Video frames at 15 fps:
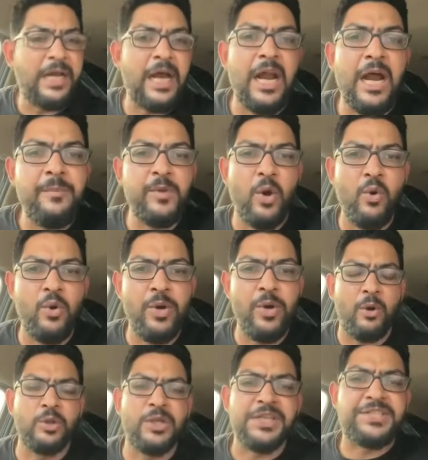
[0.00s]
الكلام ده
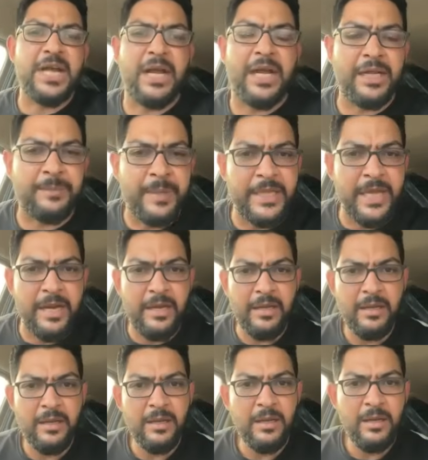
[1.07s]
قلناه وده سقط
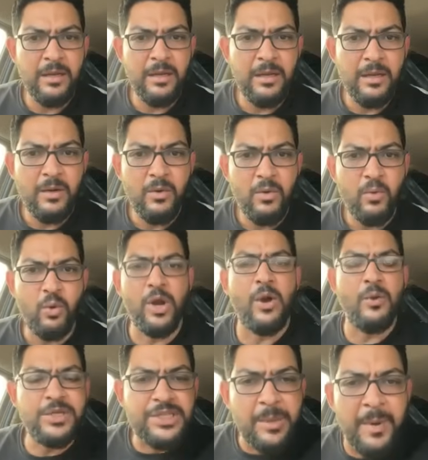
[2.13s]
مدني
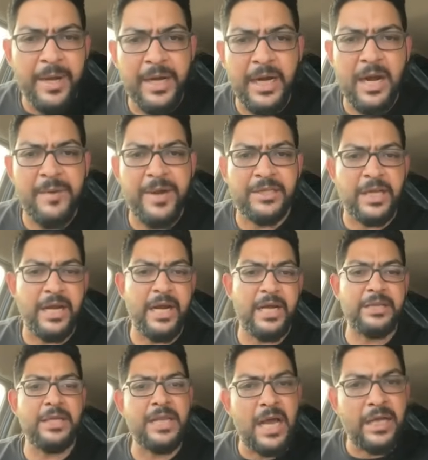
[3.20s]
ولو استمرينا
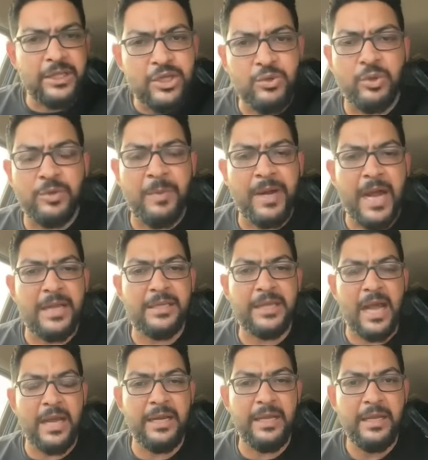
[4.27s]
بطريقتنا دي حتسقط
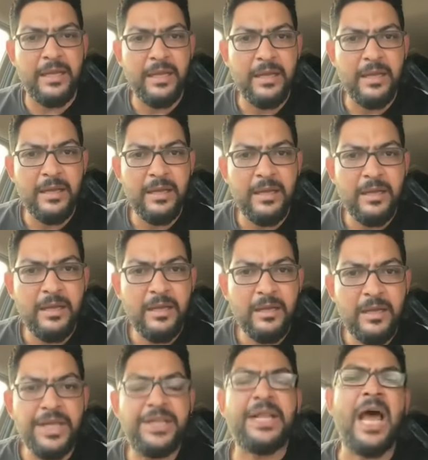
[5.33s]
مكان تاني
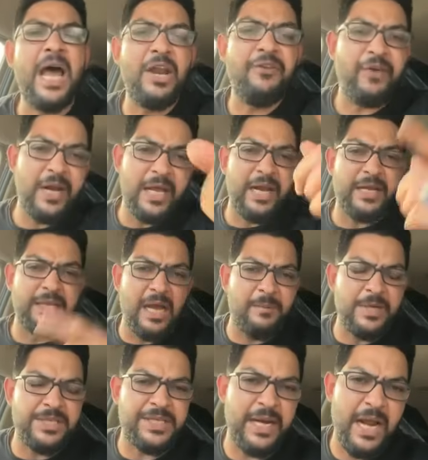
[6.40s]
انت عارف الليله
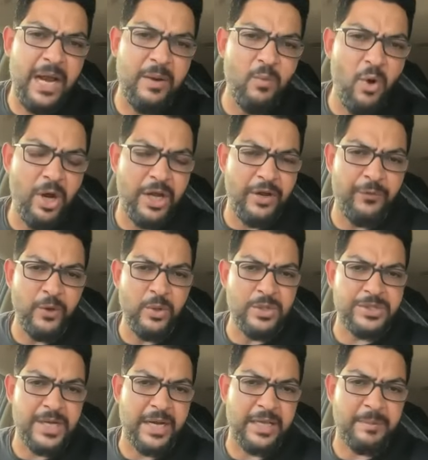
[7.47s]
الدعم السريع الموقف
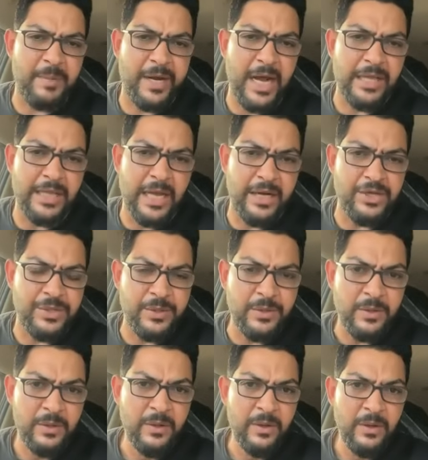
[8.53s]
وانه سقط مكان تاني
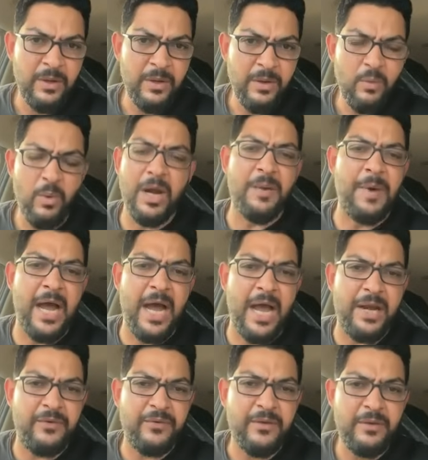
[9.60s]
شنو ولا ما
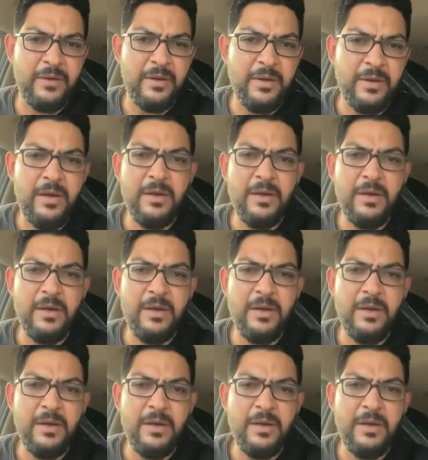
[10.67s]
عارف